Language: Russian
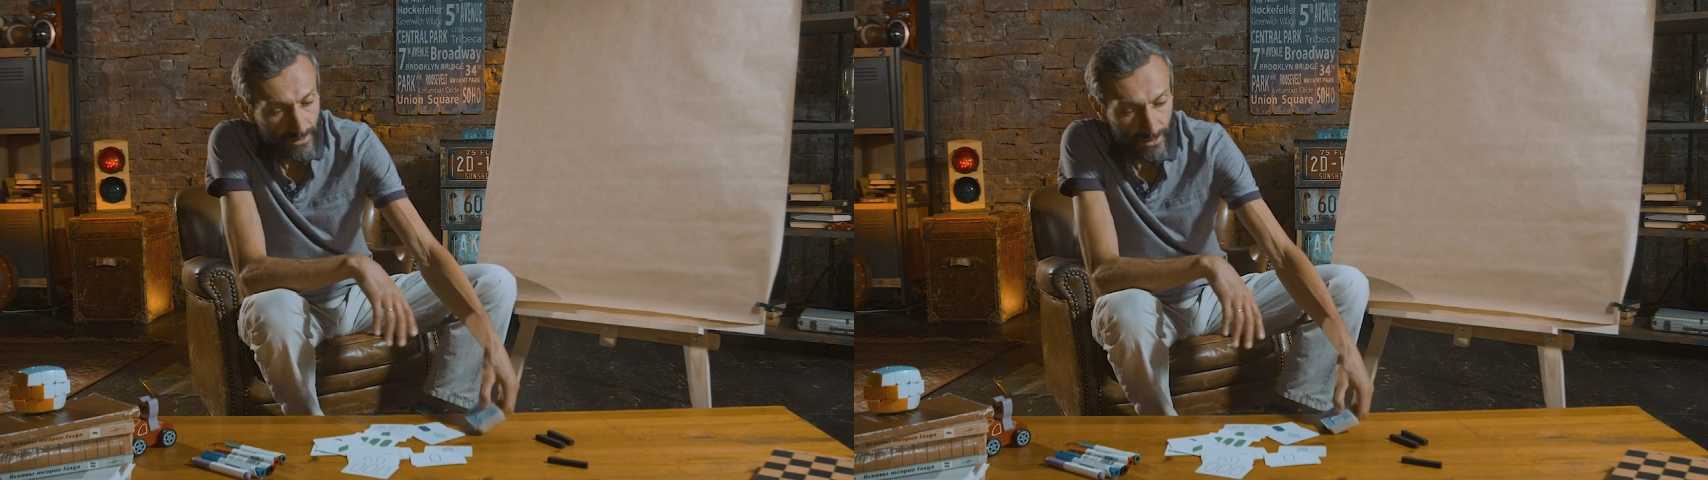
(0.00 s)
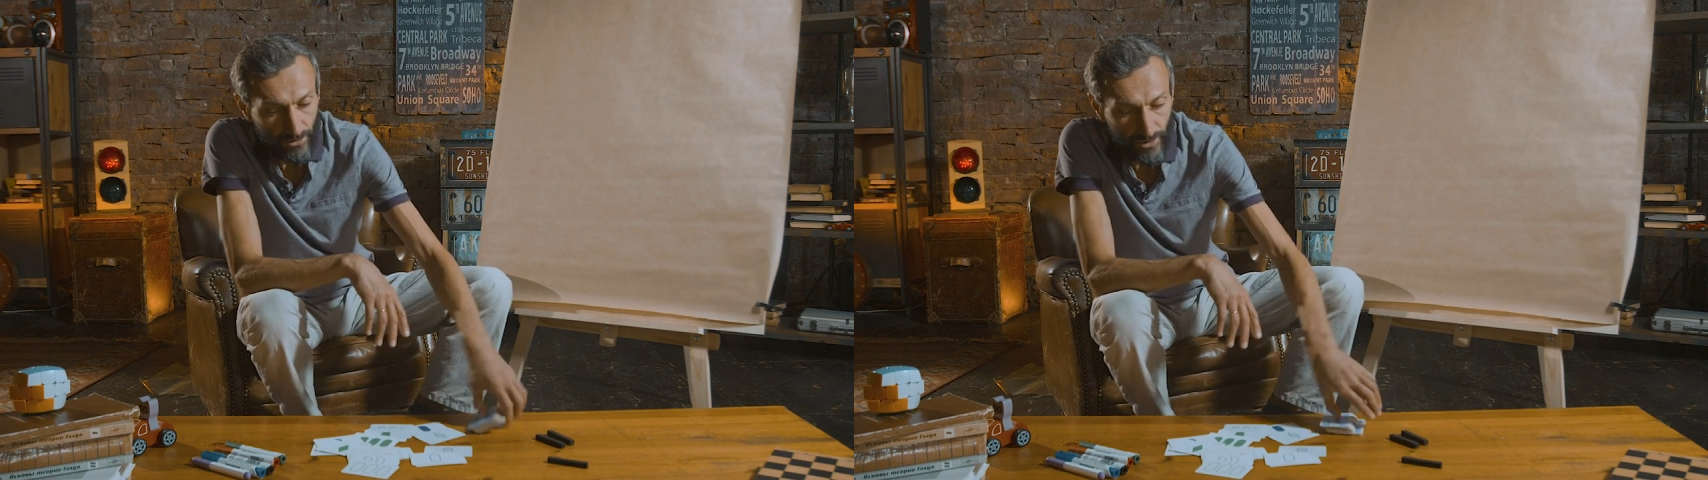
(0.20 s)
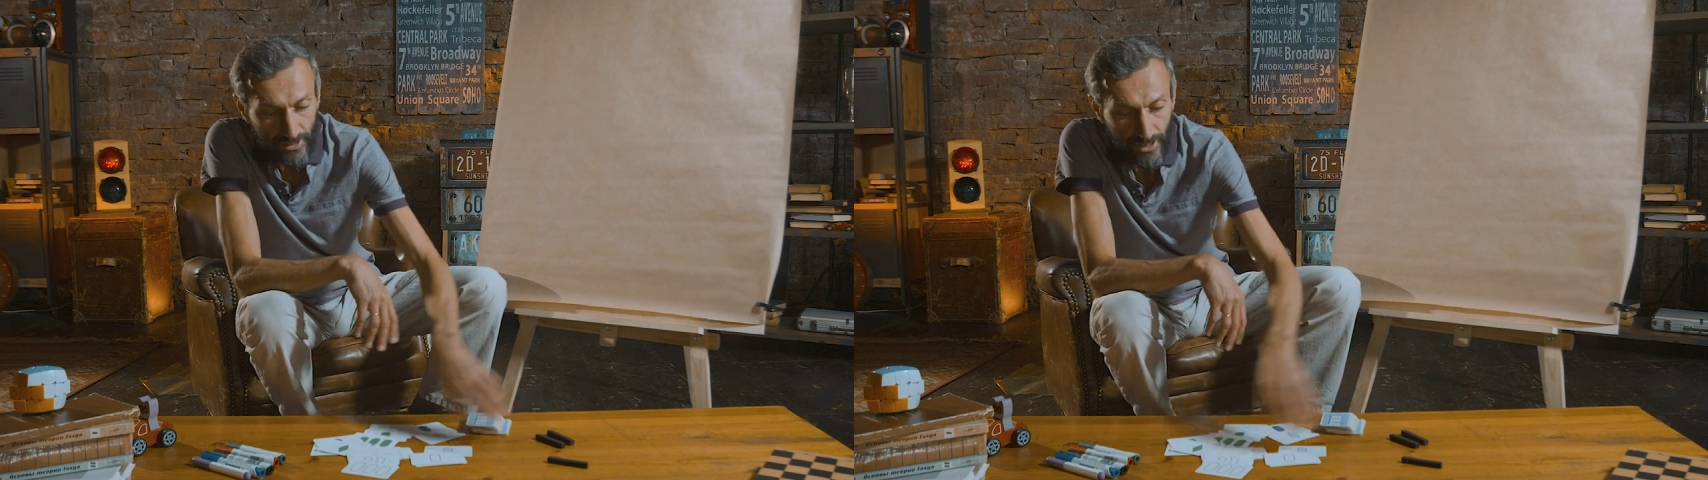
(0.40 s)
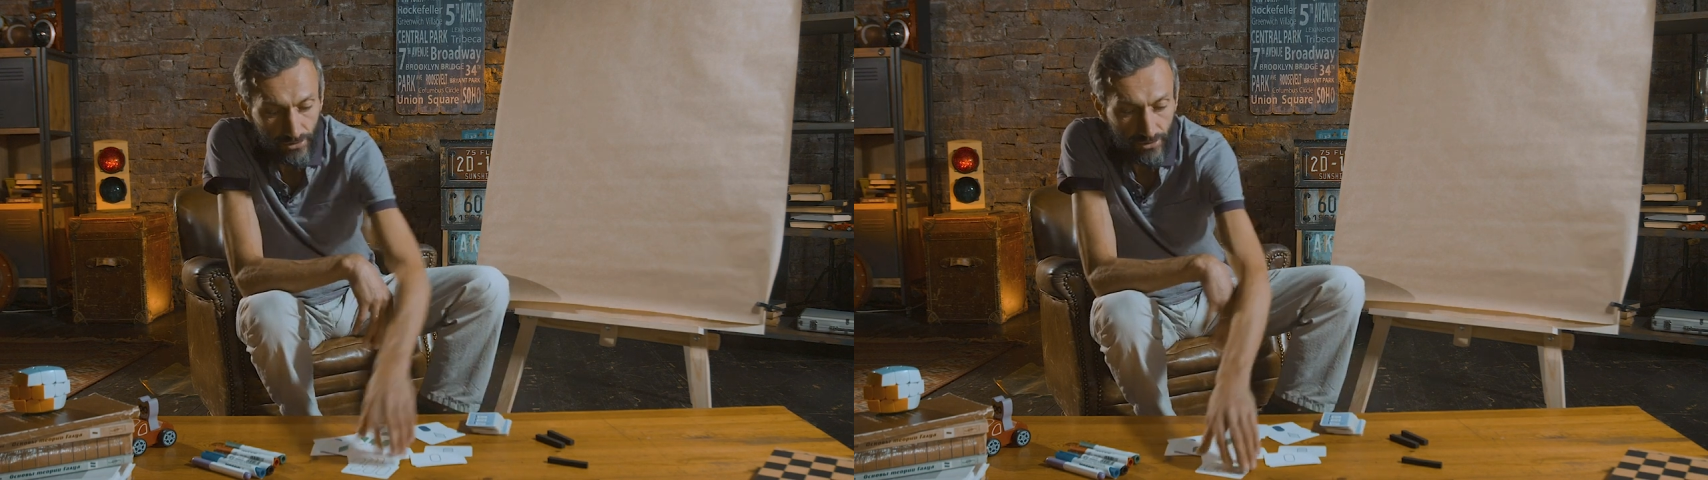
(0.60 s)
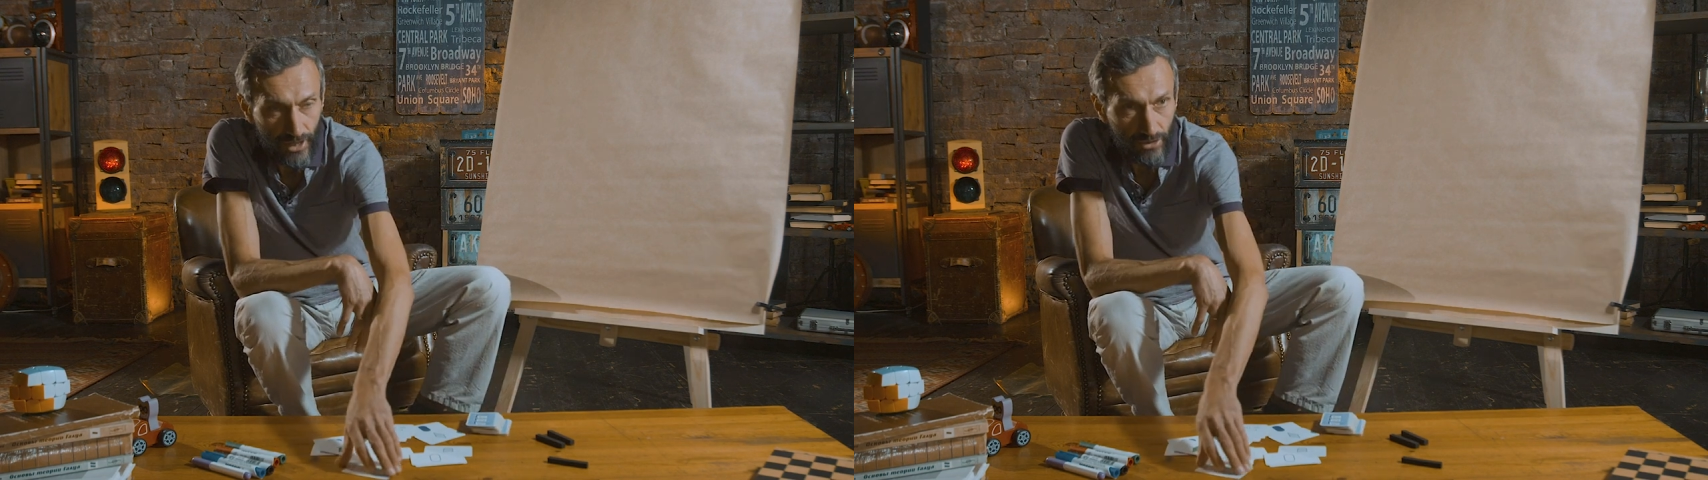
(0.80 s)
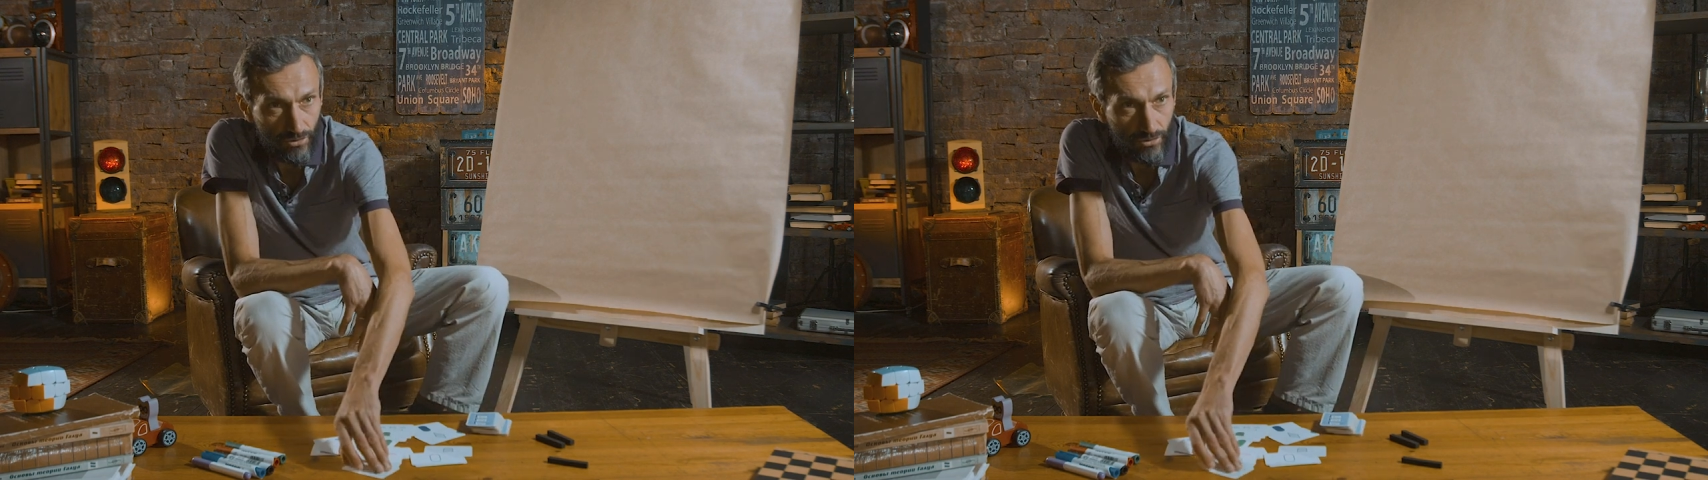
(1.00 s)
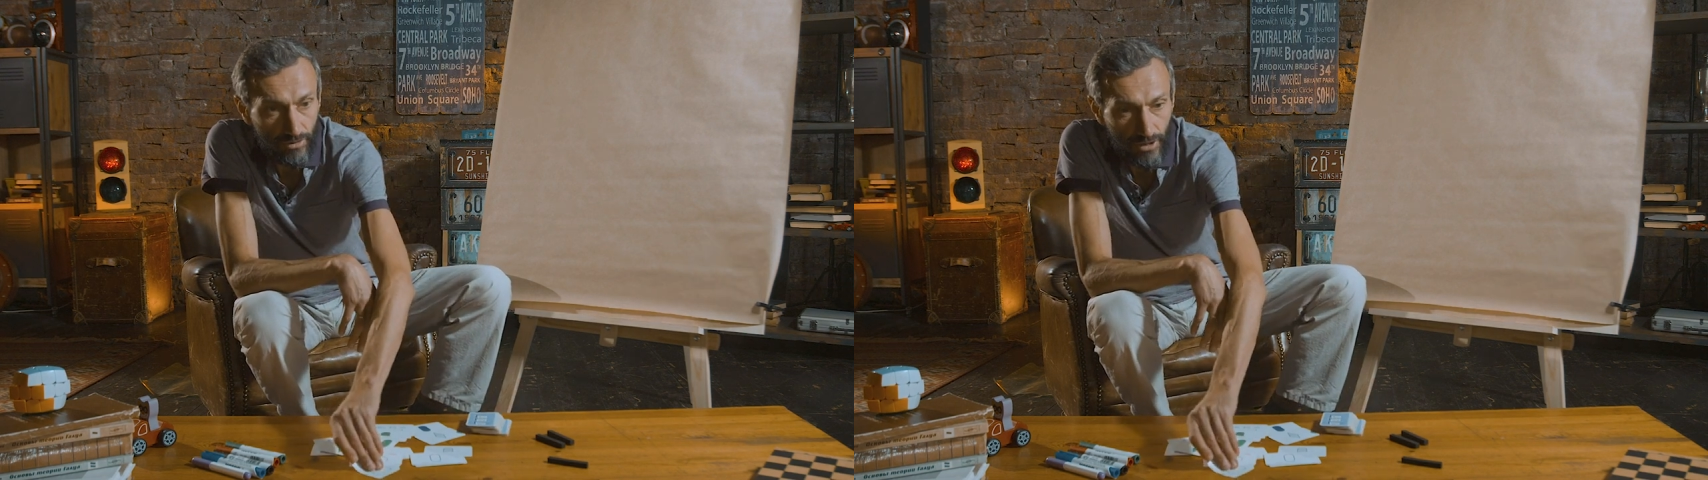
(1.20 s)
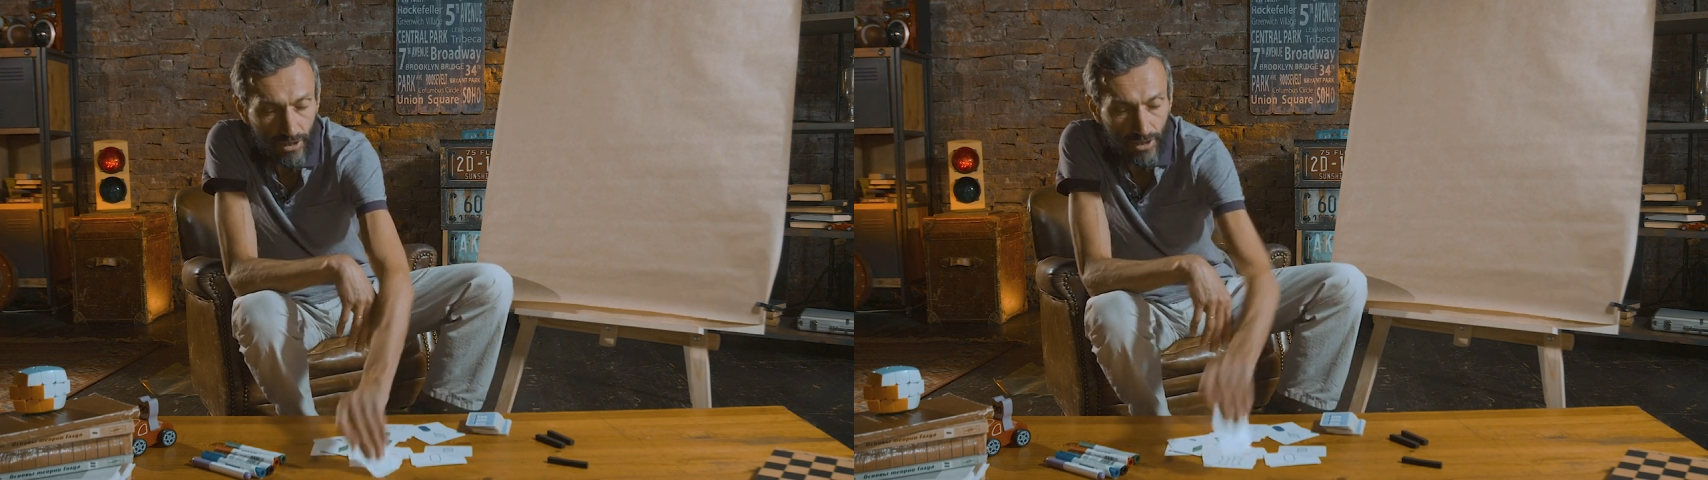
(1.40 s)
которые данную
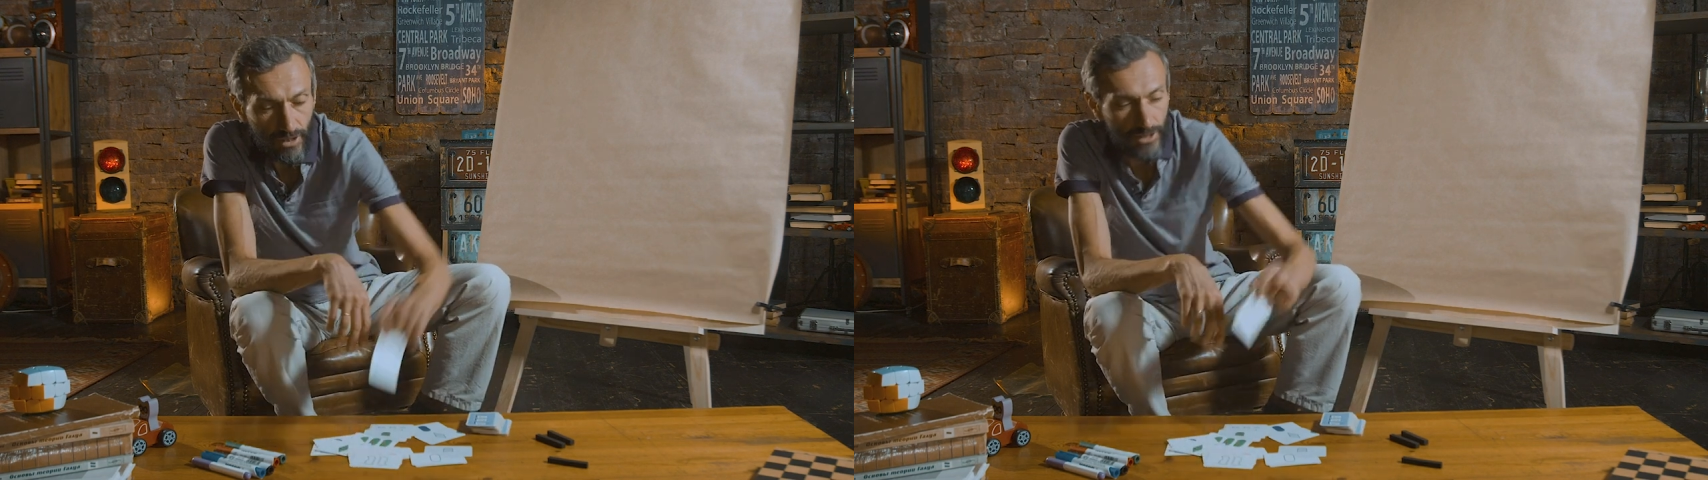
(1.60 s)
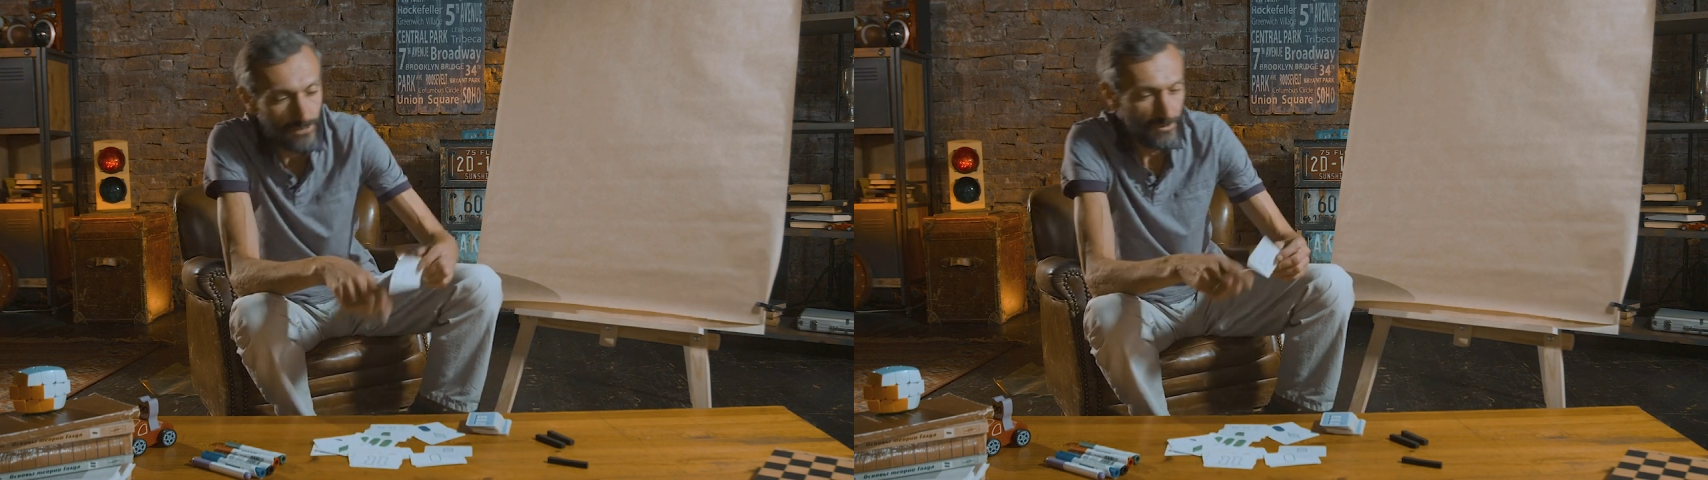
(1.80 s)
карту э,